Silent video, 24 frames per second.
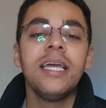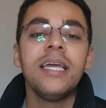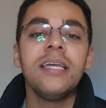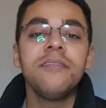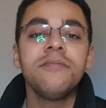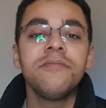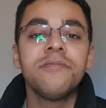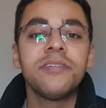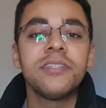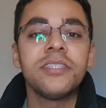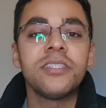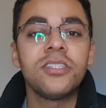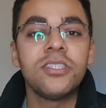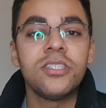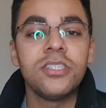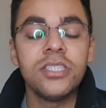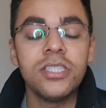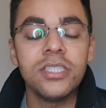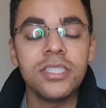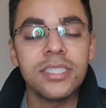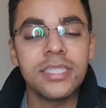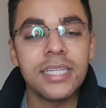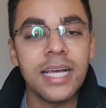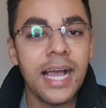
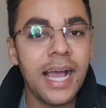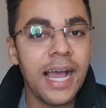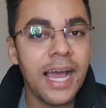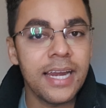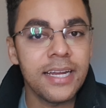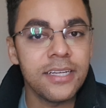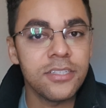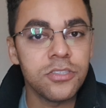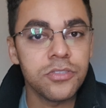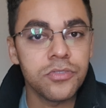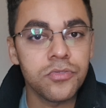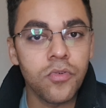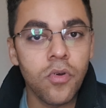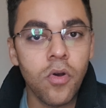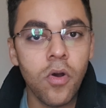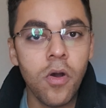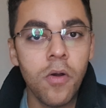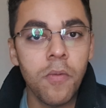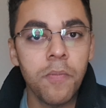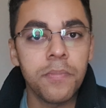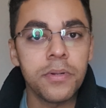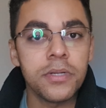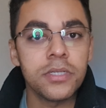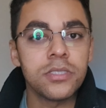investir na área de
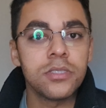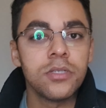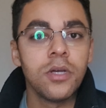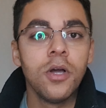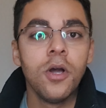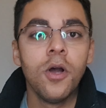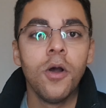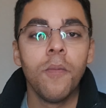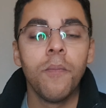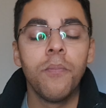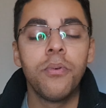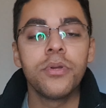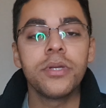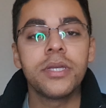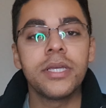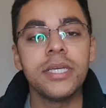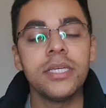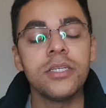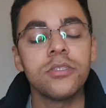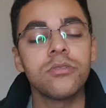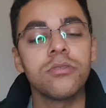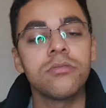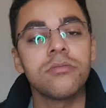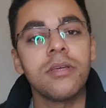compras,
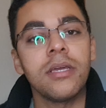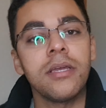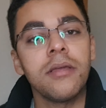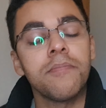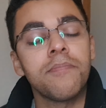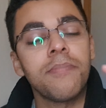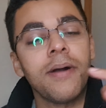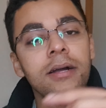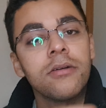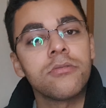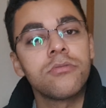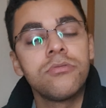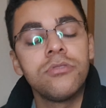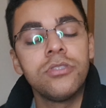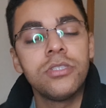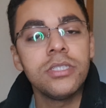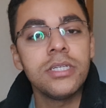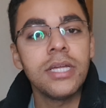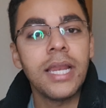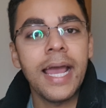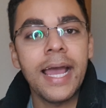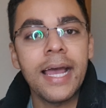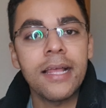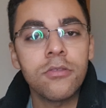porque isso tem impacto
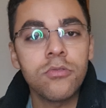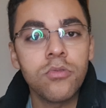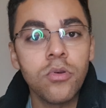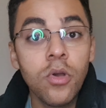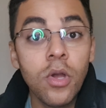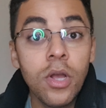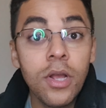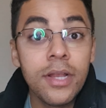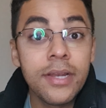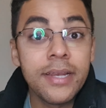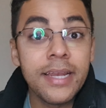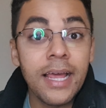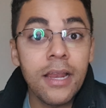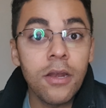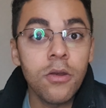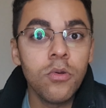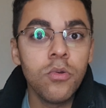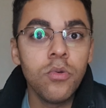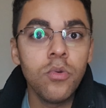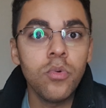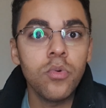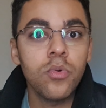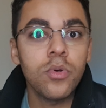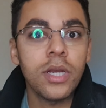direto na
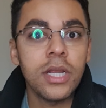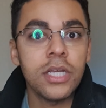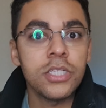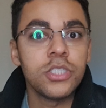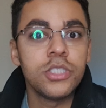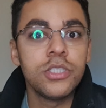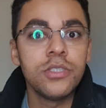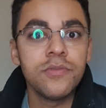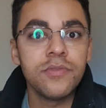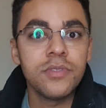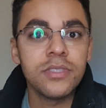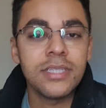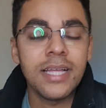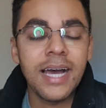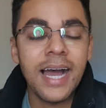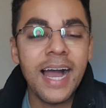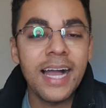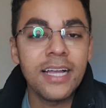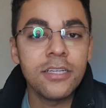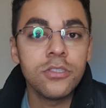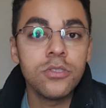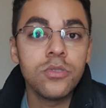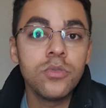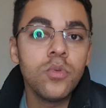
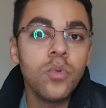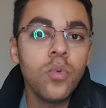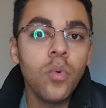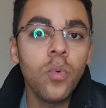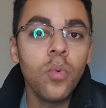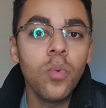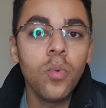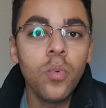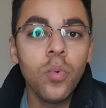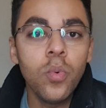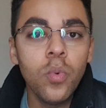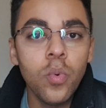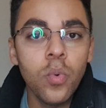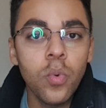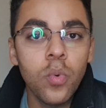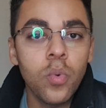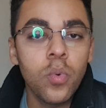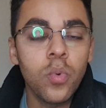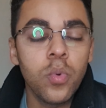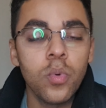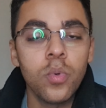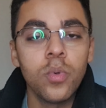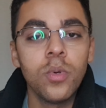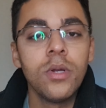lucratividade, no
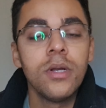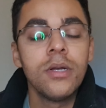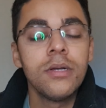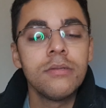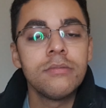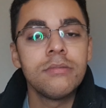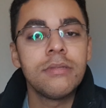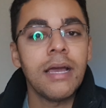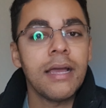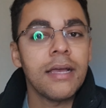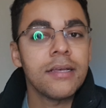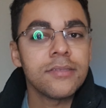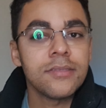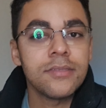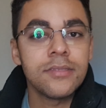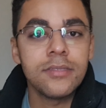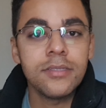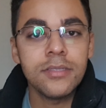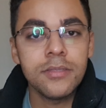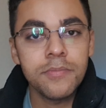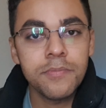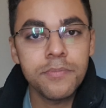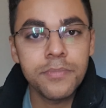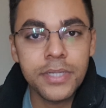lucro
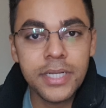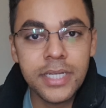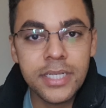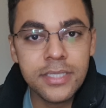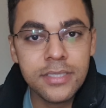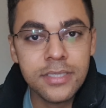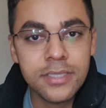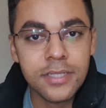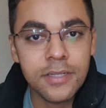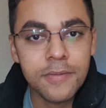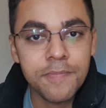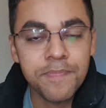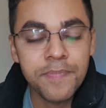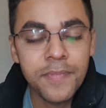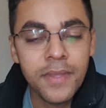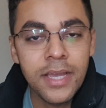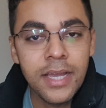desta empresa.